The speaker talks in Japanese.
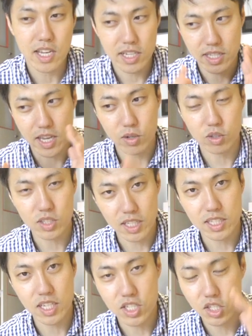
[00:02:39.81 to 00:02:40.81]
やりたいことだっ
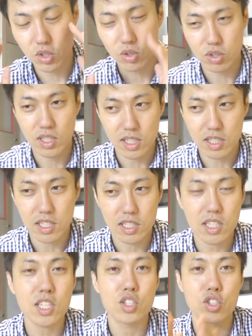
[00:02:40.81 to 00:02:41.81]
たり仕事だったり
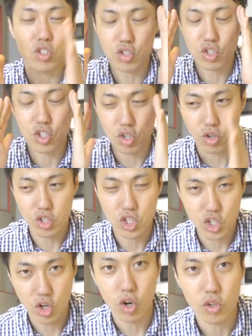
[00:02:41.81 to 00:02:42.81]
に集中を
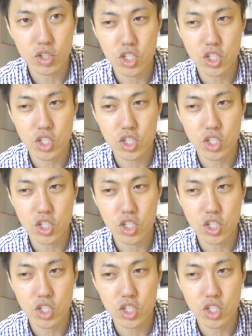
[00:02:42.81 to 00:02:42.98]
しよう、